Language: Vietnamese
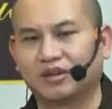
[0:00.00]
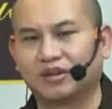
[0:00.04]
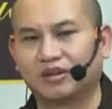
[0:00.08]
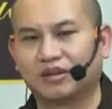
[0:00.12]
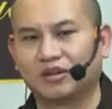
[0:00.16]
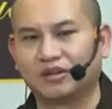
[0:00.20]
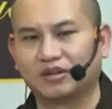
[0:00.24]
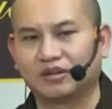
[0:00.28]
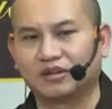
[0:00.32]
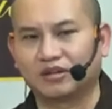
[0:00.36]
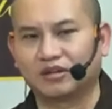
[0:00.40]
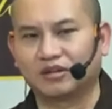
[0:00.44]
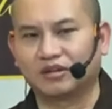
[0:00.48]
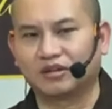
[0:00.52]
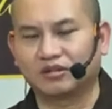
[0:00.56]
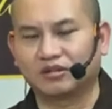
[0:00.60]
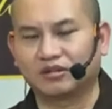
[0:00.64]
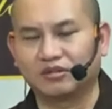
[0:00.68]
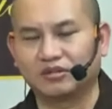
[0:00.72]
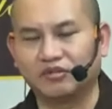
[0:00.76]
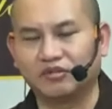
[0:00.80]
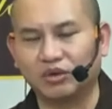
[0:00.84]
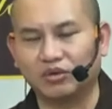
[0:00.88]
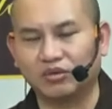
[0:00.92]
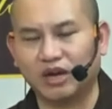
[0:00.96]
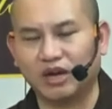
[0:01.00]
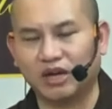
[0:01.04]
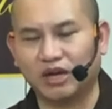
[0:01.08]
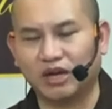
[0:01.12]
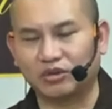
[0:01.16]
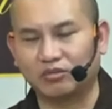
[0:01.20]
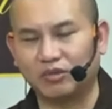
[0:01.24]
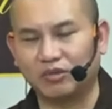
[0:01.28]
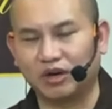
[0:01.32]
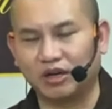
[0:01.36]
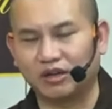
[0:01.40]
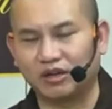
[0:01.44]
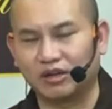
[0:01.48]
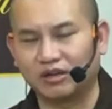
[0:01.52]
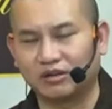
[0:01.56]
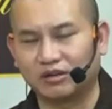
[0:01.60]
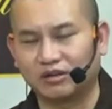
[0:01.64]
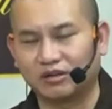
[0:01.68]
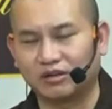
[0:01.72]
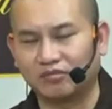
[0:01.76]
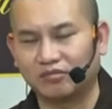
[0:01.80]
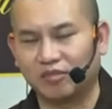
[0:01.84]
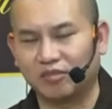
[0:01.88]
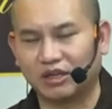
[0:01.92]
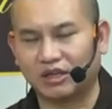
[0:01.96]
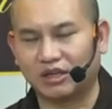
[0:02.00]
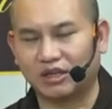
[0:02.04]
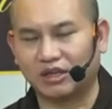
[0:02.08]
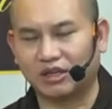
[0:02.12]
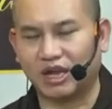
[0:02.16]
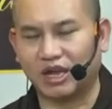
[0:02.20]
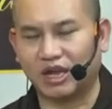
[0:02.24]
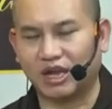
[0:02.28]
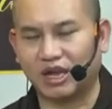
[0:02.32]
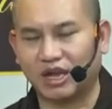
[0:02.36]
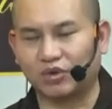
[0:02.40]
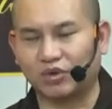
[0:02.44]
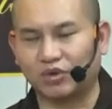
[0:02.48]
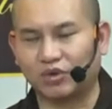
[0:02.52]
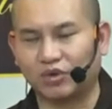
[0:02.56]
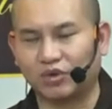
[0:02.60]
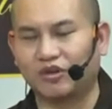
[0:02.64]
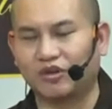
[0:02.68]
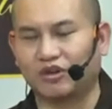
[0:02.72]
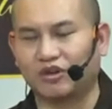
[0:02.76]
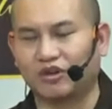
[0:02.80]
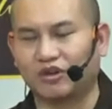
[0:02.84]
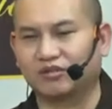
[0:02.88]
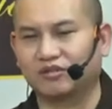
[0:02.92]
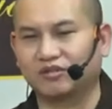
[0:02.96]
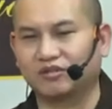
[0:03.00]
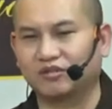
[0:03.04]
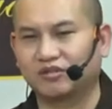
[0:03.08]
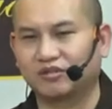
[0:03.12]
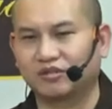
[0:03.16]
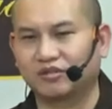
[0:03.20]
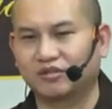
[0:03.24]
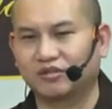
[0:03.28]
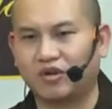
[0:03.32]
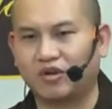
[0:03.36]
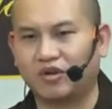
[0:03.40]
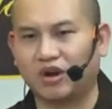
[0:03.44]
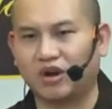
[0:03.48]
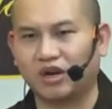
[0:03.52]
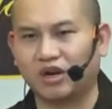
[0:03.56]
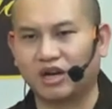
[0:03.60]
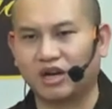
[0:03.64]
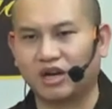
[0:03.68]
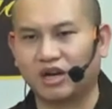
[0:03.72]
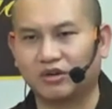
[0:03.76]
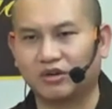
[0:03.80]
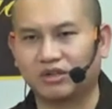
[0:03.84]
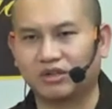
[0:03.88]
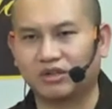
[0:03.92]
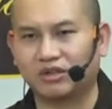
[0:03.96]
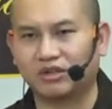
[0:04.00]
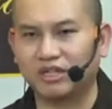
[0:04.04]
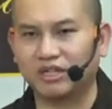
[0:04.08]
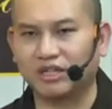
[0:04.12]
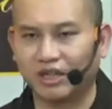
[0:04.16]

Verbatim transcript: nếu vậy đại chúng mà mà tham gia tu với con con là người có trách nhiệm